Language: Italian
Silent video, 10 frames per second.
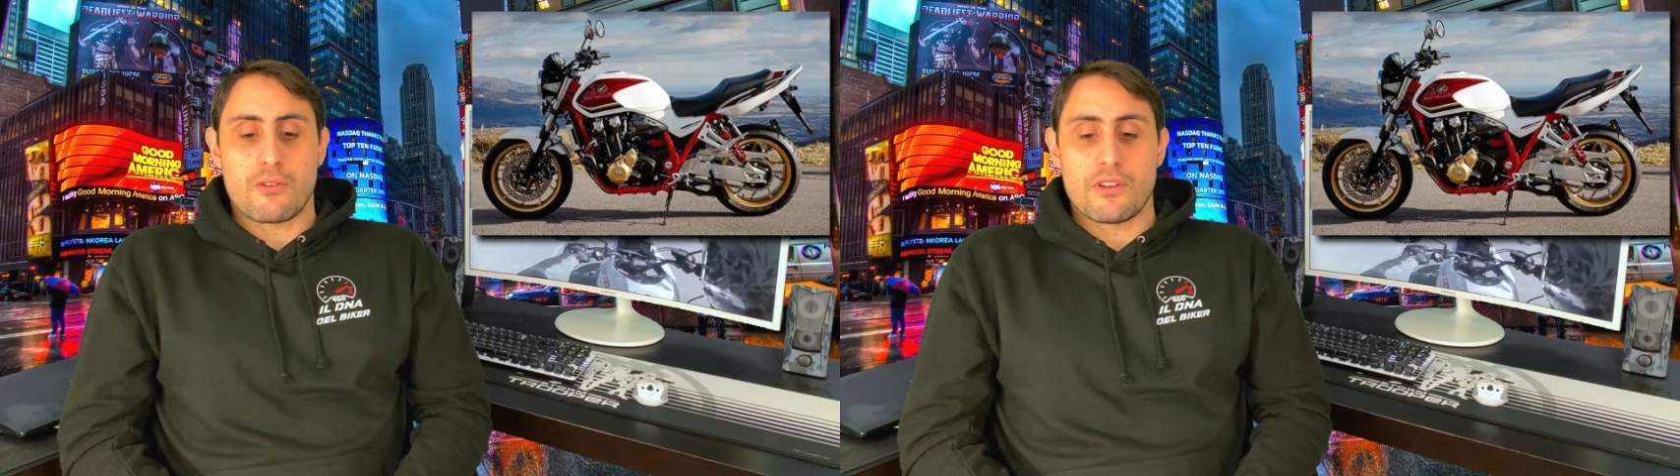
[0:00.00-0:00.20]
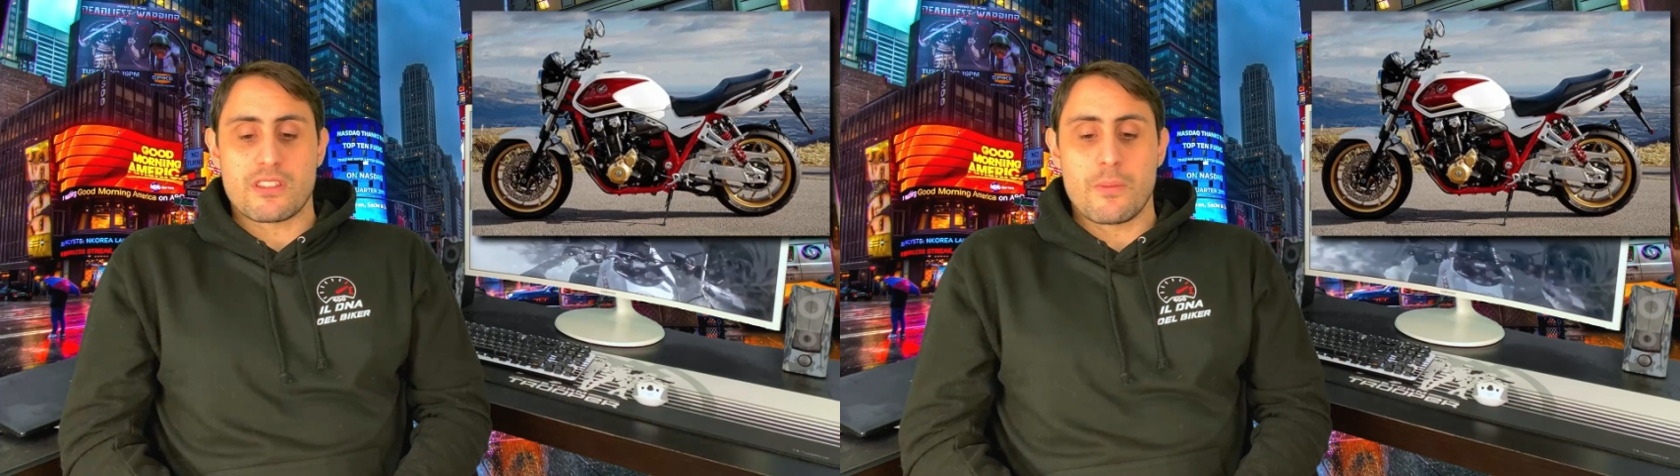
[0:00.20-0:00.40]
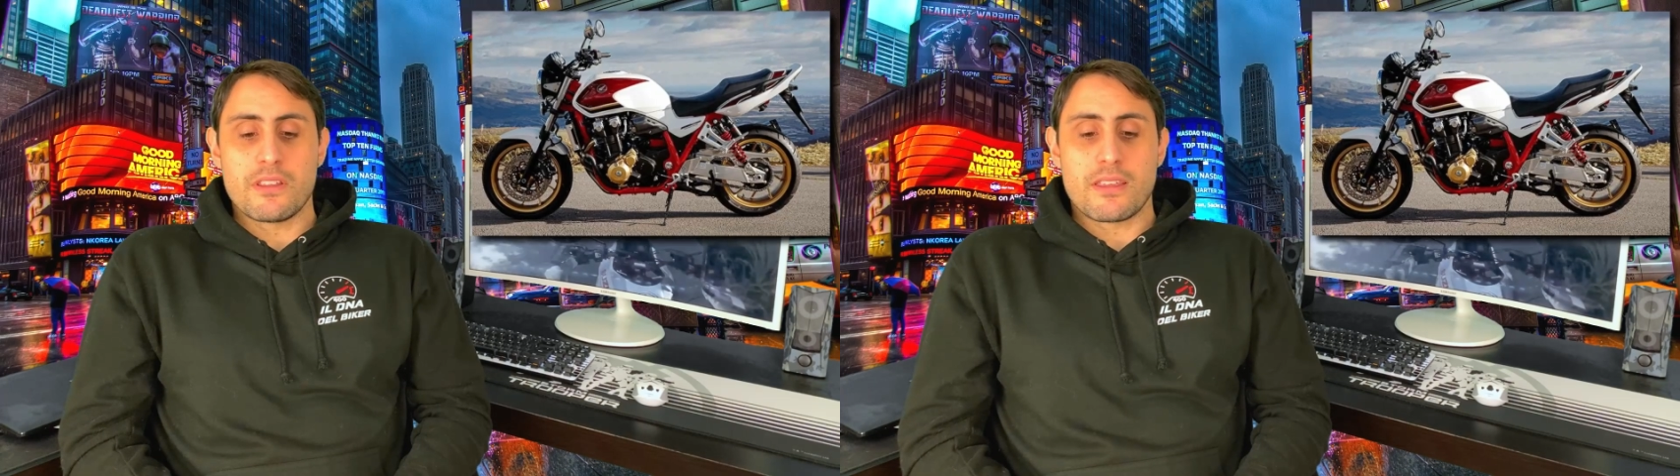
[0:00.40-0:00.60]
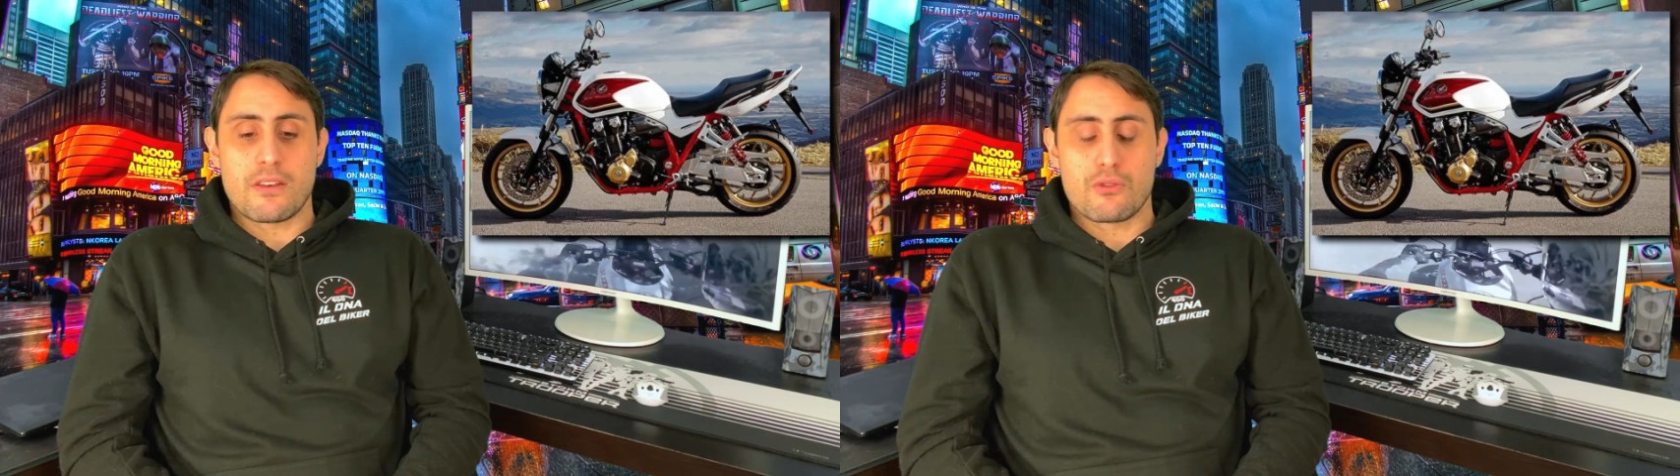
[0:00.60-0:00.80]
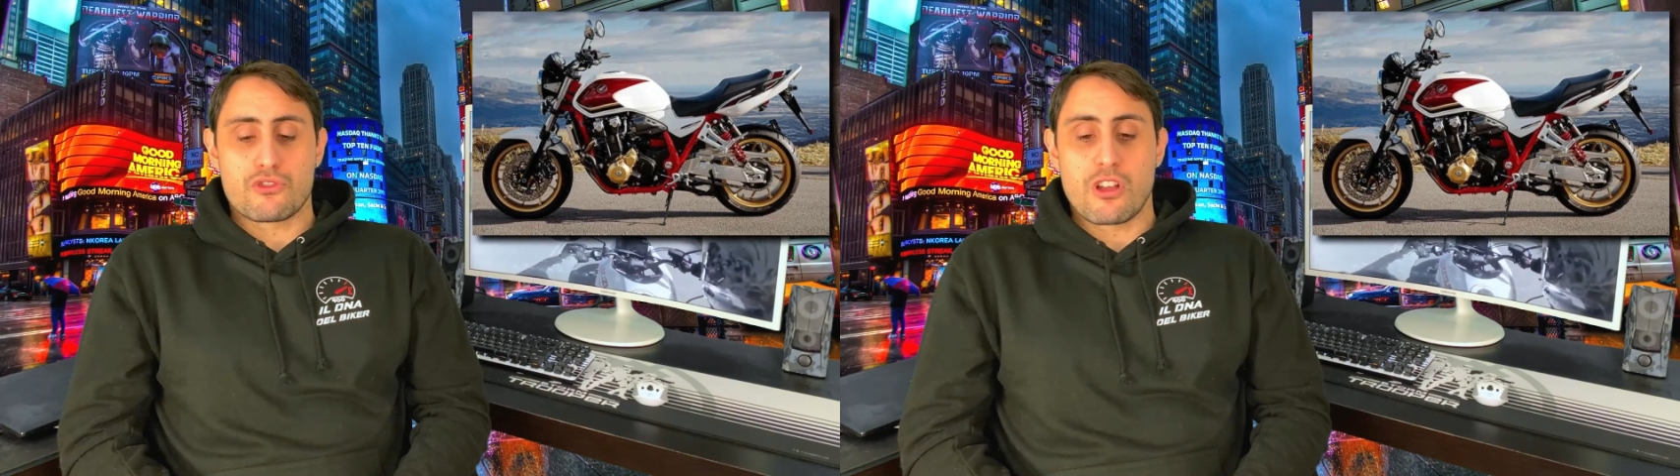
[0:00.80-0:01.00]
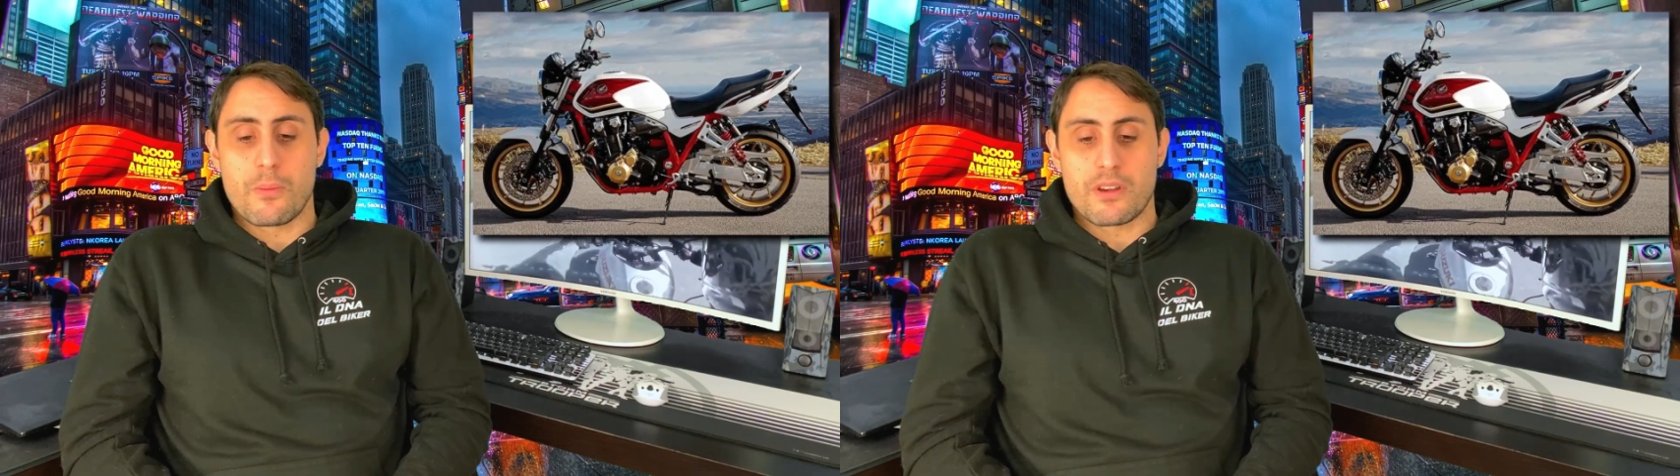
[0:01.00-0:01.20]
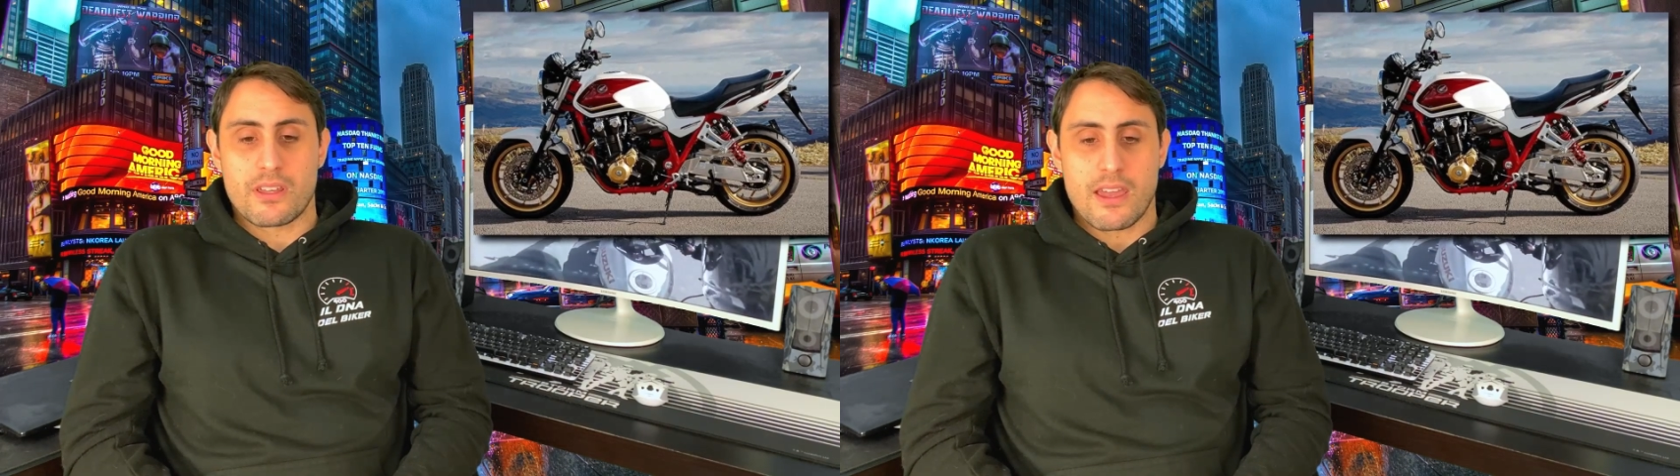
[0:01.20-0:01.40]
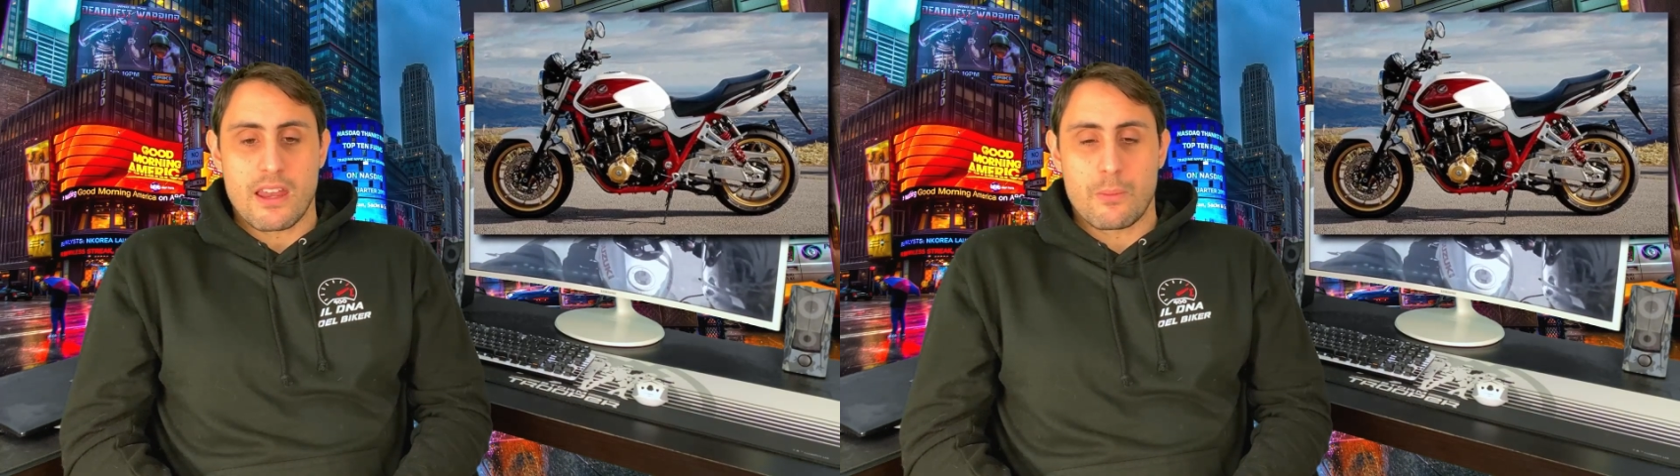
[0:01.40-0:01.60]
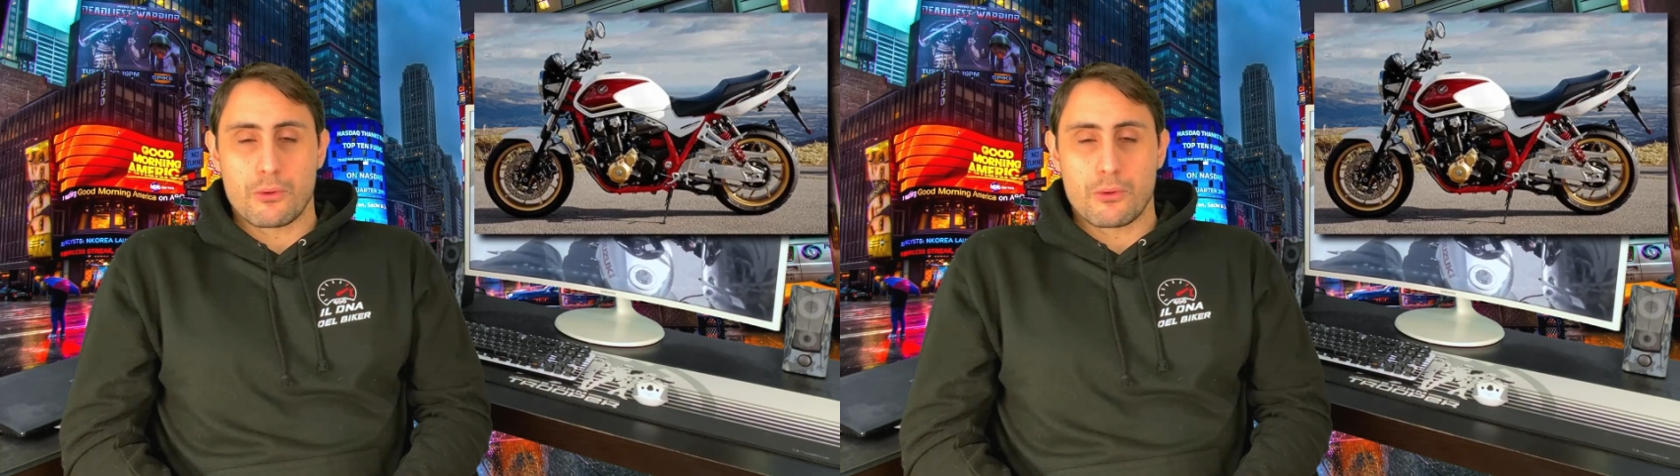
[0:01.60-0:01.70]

onestamente non so perché la